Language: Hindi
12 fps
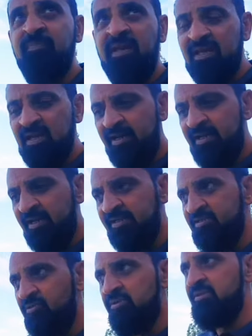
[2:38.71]
मेल आने का
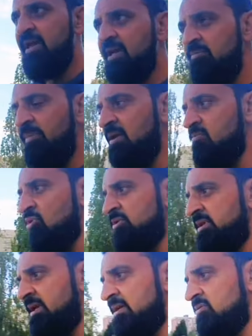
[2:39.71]
जिसको सेकंड मेल
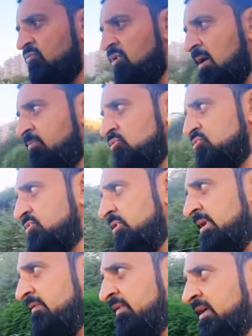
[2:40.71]
बोलते हैं वो आपको
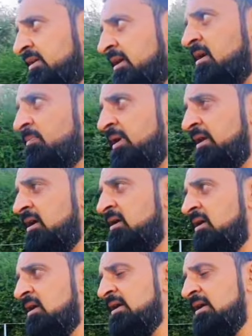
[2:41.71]
उसके लिए वेट करना पड़ेगा